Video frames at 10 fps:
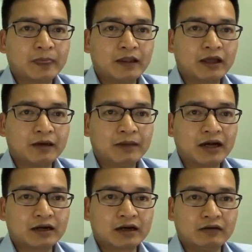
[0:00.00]
là
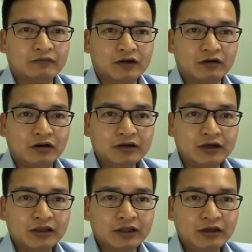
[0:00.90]
bạn cần phải có
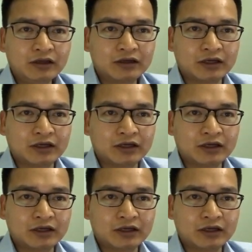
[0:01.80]
những cái tính